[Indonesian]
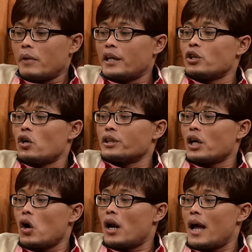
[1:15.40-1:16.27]
Besok
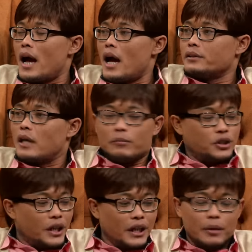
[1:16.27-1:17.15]
sekolah jam
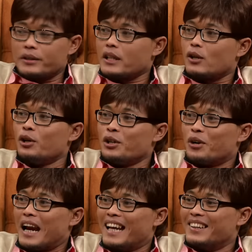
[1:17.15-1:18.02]
segini masih
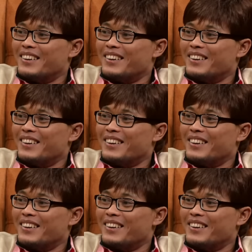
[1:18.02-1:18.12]
keluyuran.